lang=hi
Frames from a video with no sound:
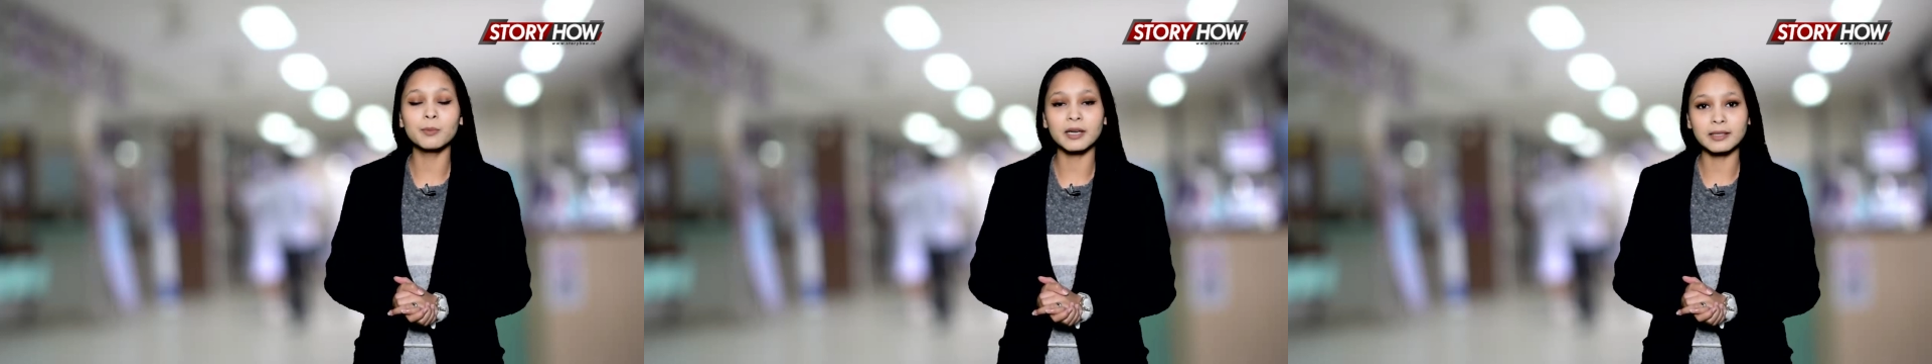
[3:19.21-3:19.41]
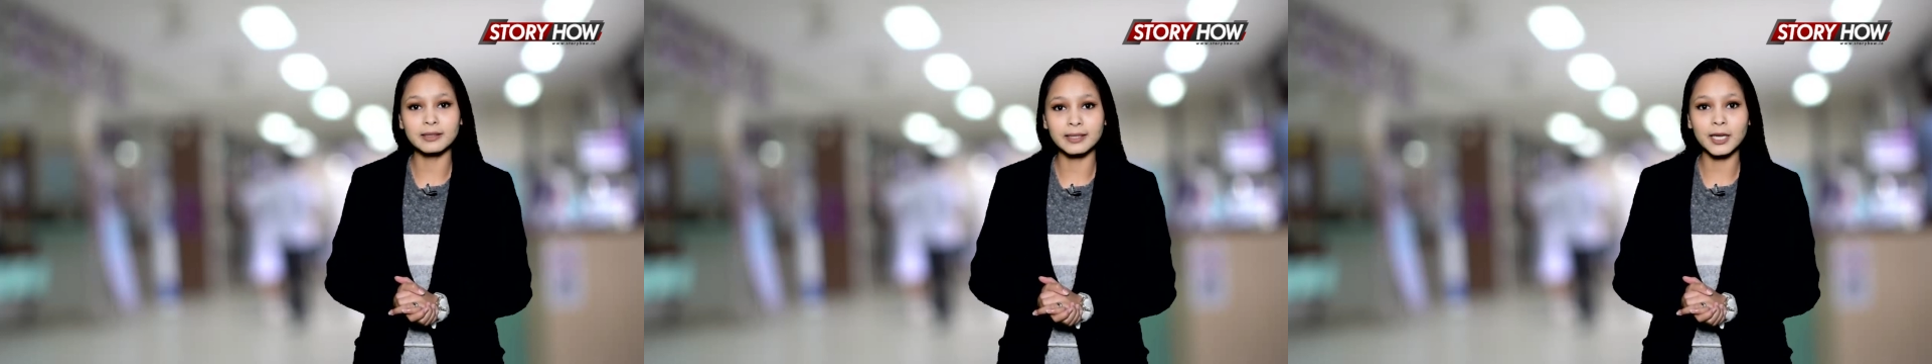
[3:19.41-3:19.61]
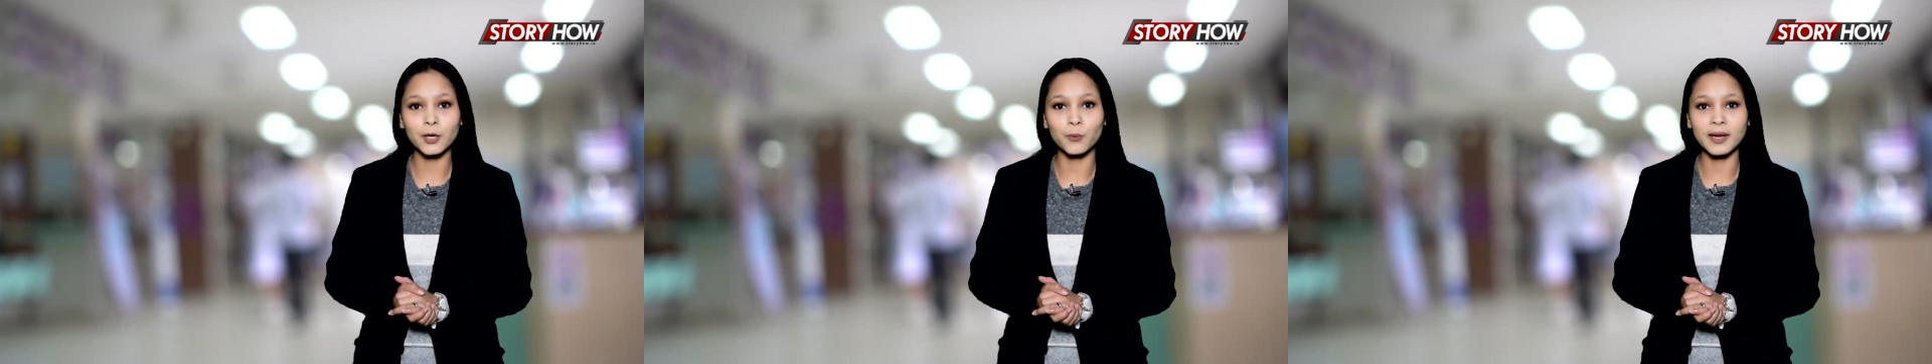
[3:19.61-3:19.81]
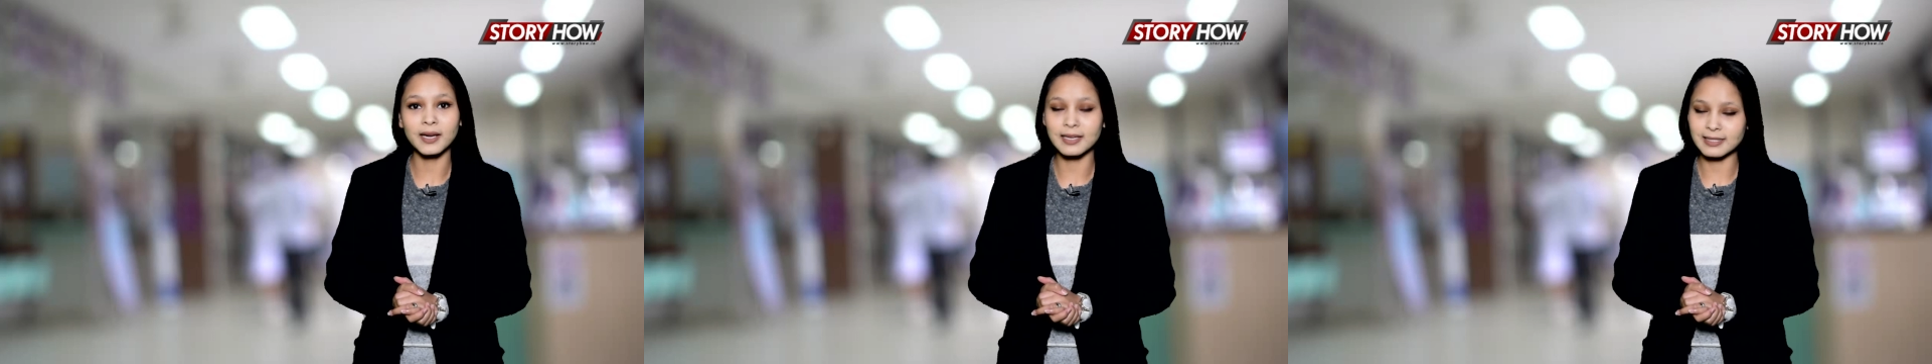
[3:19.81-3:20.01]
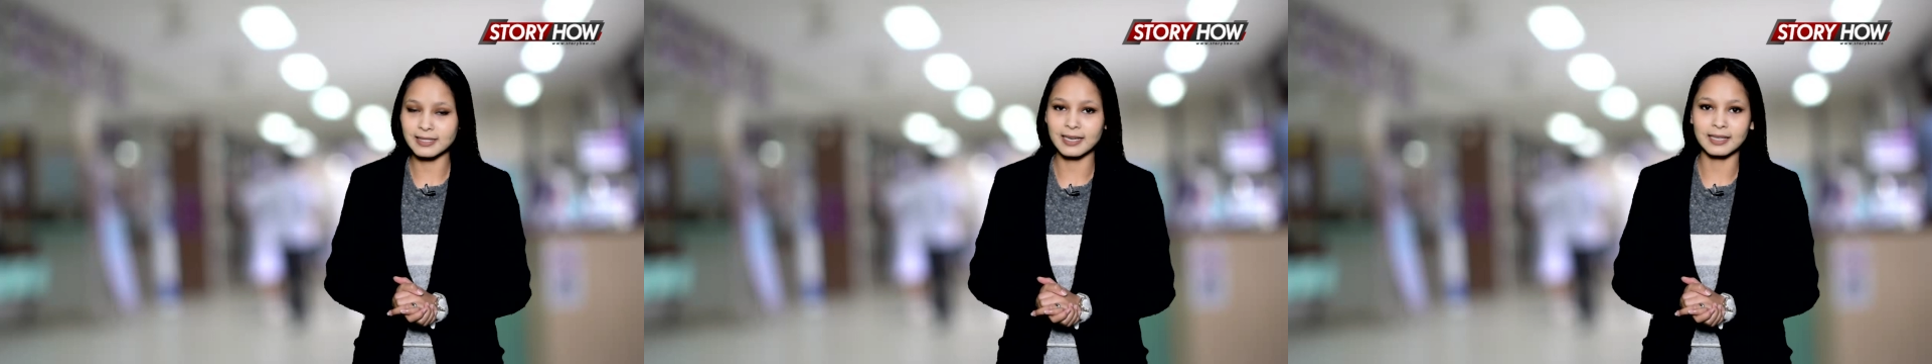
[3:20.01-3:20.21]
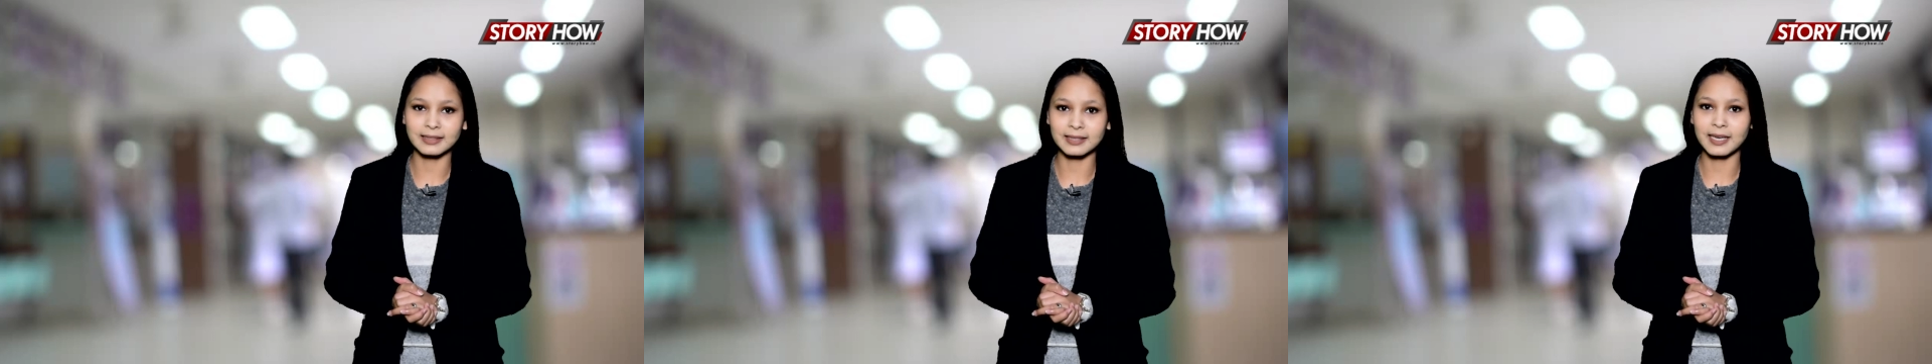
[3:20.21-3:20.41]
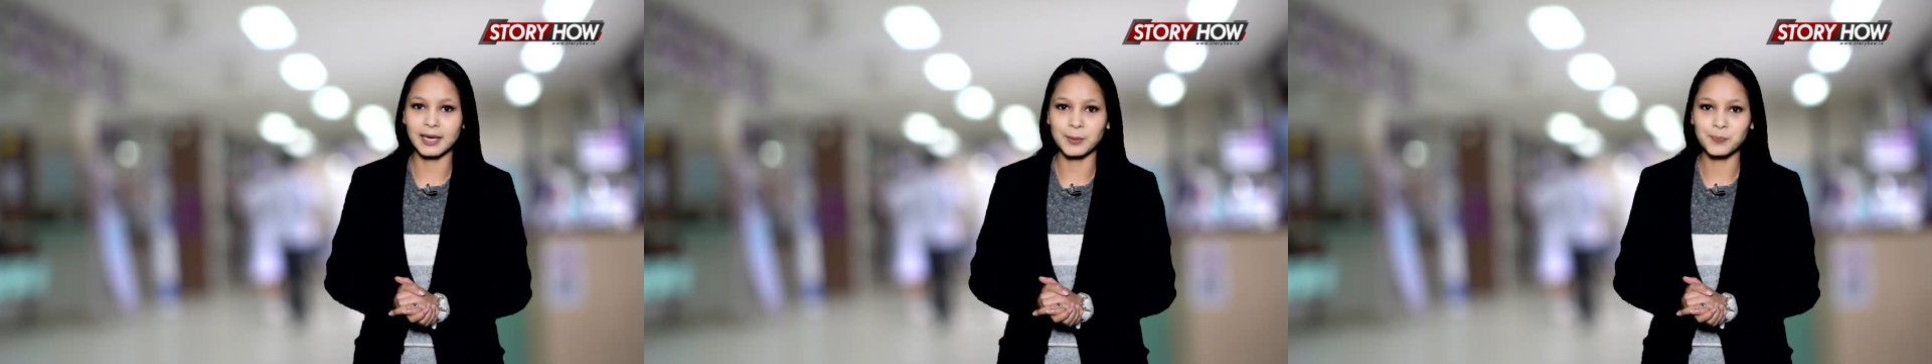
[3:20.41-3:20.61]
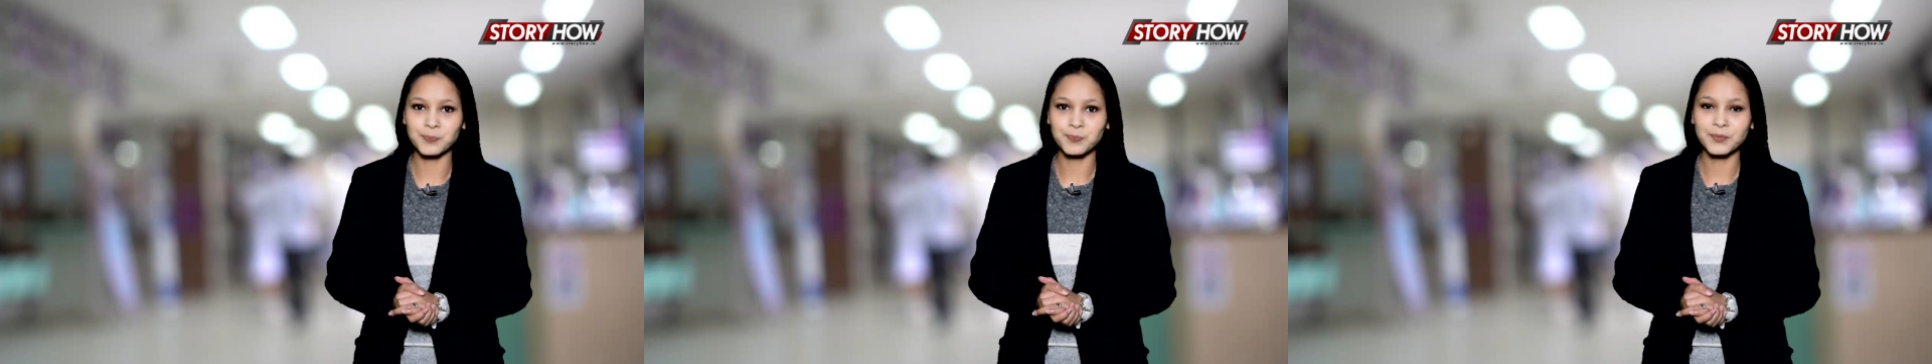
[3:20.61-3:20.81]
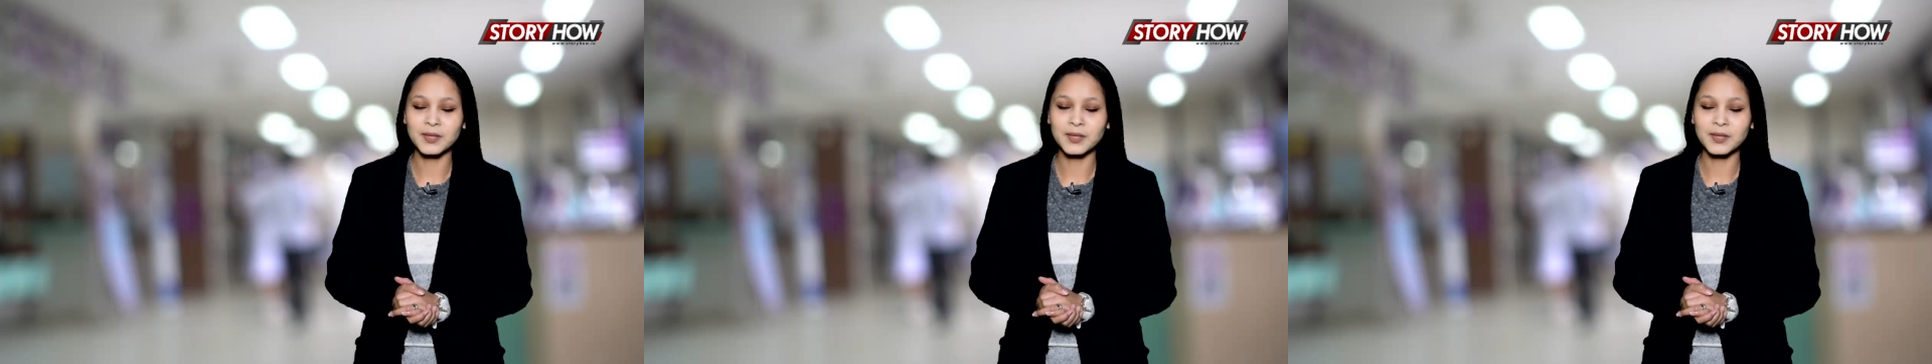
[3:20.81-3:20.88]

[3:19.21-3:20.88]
बरतते हुए नजर आती है